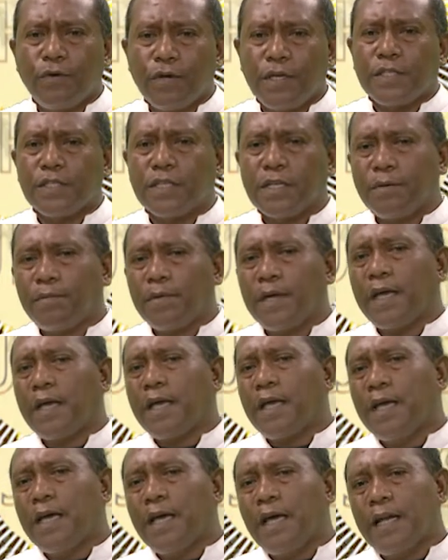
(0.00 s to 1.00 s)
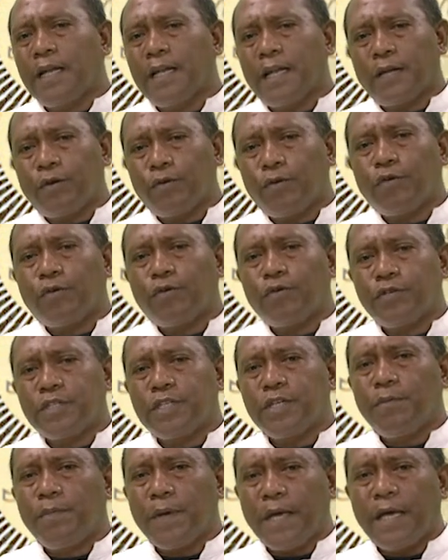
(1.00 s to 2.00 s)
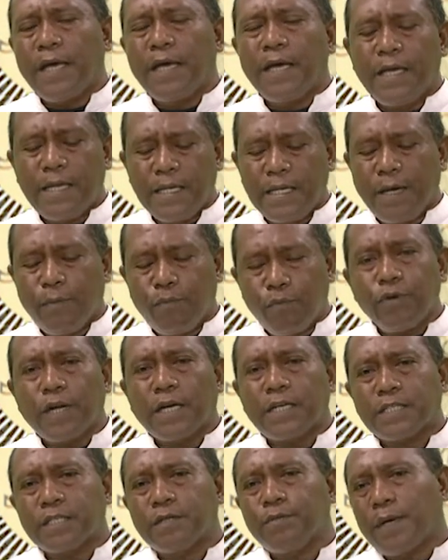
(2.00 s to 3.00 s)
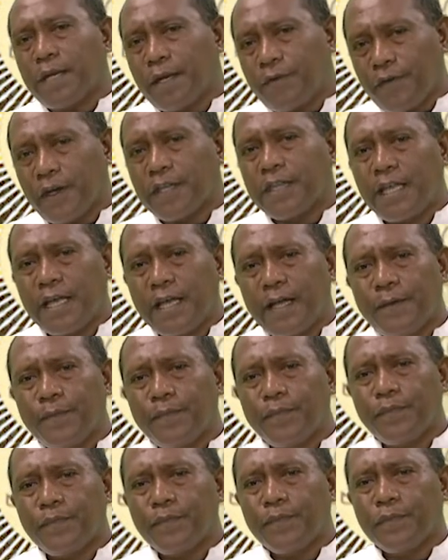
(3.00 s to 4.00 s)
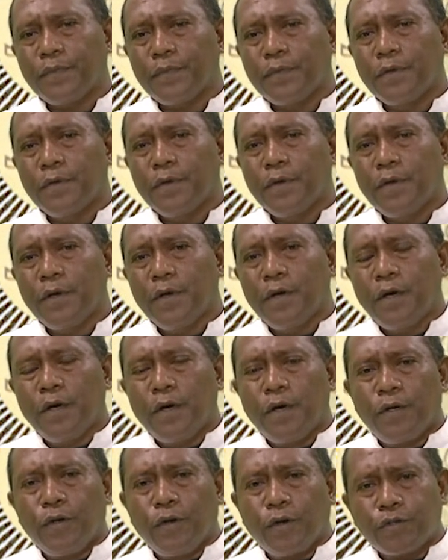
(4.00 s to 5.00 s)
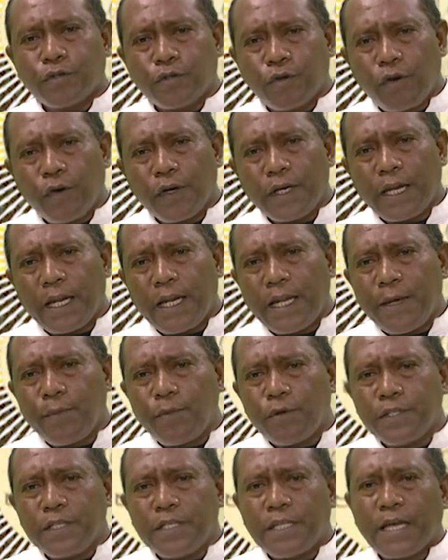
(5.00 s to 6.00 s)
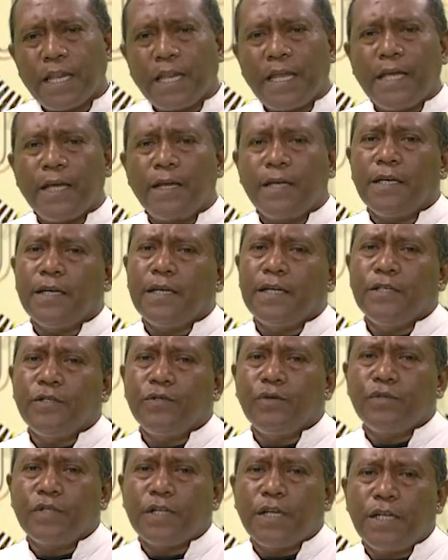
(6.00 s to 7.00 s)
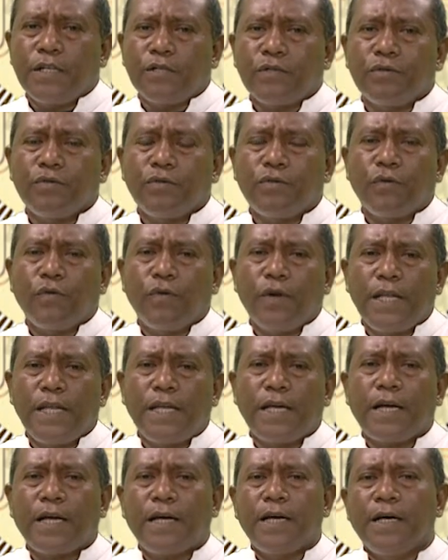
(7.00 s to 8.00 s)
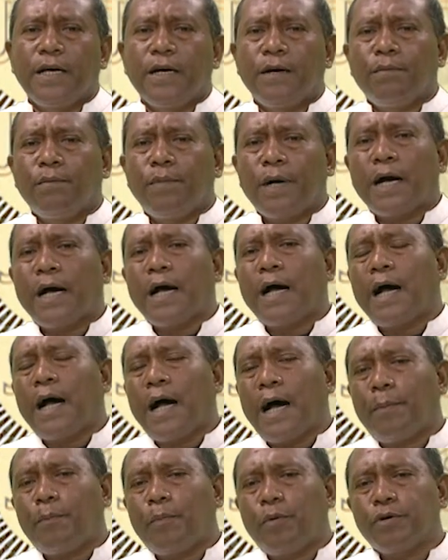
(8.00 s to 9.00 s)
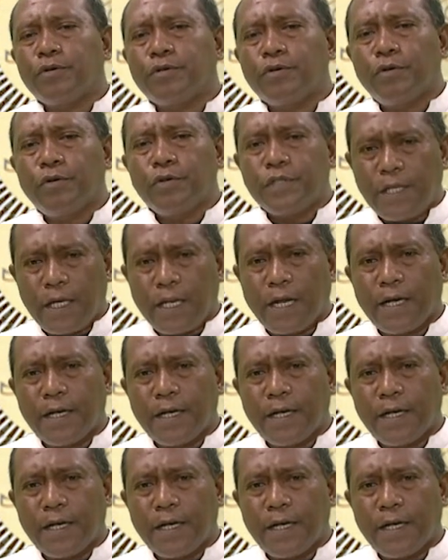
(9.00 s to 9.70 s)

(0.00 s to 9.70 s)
nebe lado kosibe nie buras banafati. Nok solok kita nemo tare Yesus Kristus kulia ba apostol sirang.